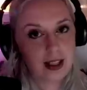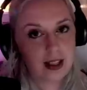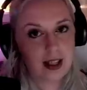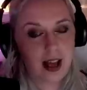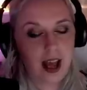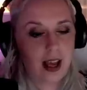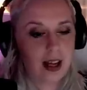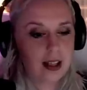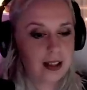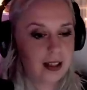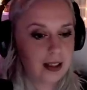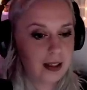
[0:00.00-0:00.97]

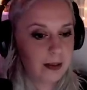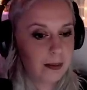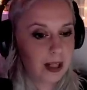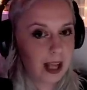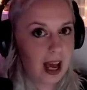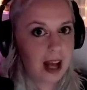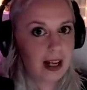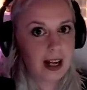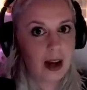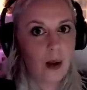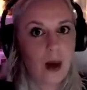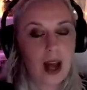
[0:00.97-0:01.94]
geheiratet, mit der er
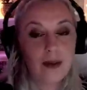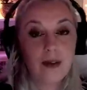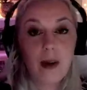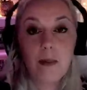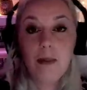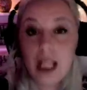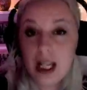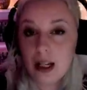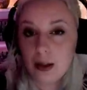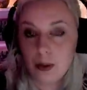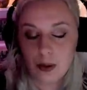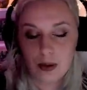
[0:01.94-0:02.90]
dann auch eine
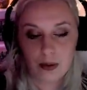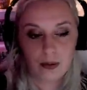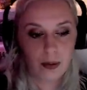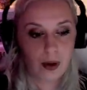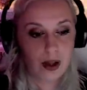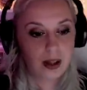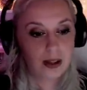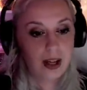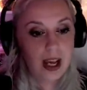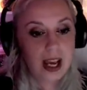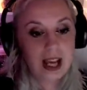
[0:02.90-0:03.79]
Familie gründen wollte.